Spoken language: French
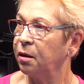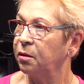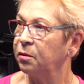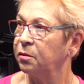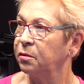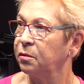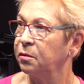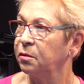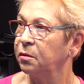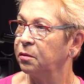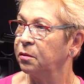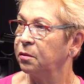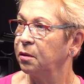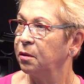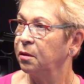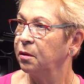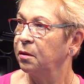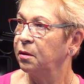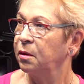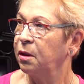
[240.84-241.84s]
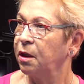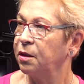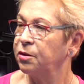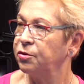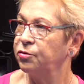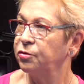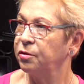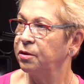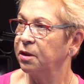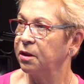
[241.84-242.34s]
euh, l'âge
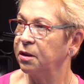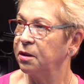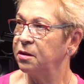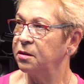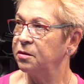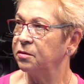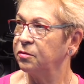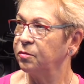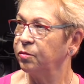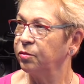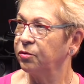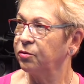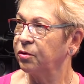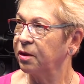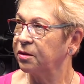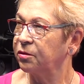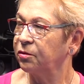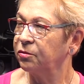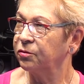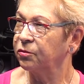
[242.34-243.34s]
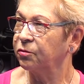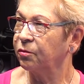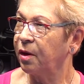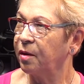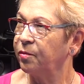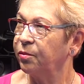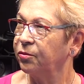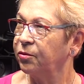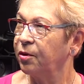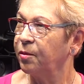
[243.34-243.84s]
du crise, pourquoi 33,
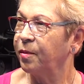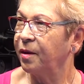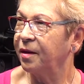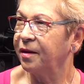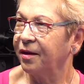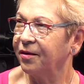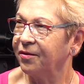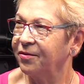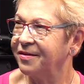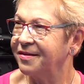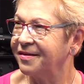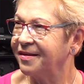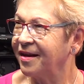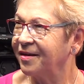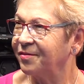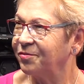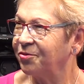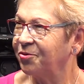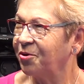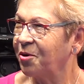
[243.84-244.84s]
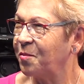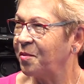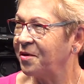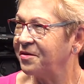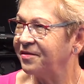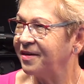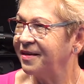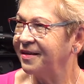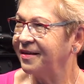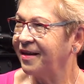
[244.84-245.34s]
pourquoi pas 45, pourquoi pas
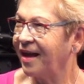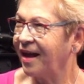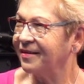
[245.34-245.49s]
24